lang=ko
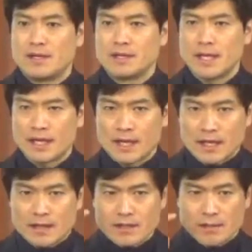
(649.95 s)

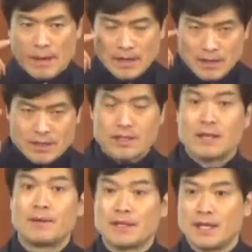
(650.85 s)
생각하는 것을 반드시
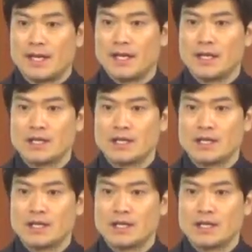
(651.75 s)
내뱉어야